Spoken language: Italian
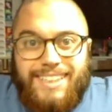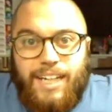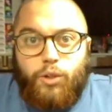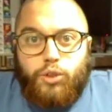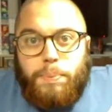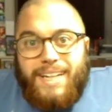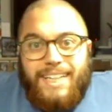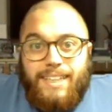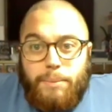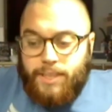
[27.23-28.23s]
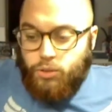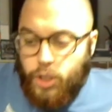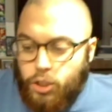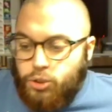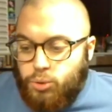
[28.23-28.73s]
dello
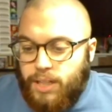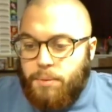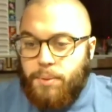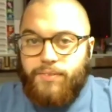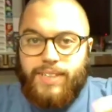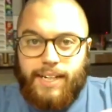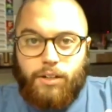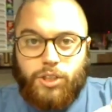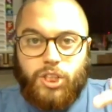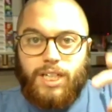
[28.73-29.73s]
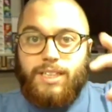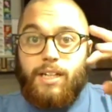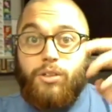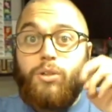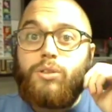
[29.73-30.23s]
spacchettamento che oggi useremo per vedere cosa c'è
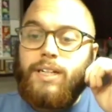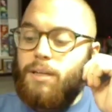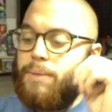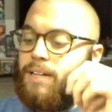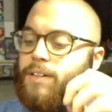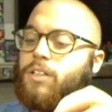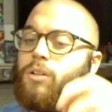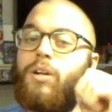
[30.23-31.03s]
all'interno dell'ordine che mi è arrivato.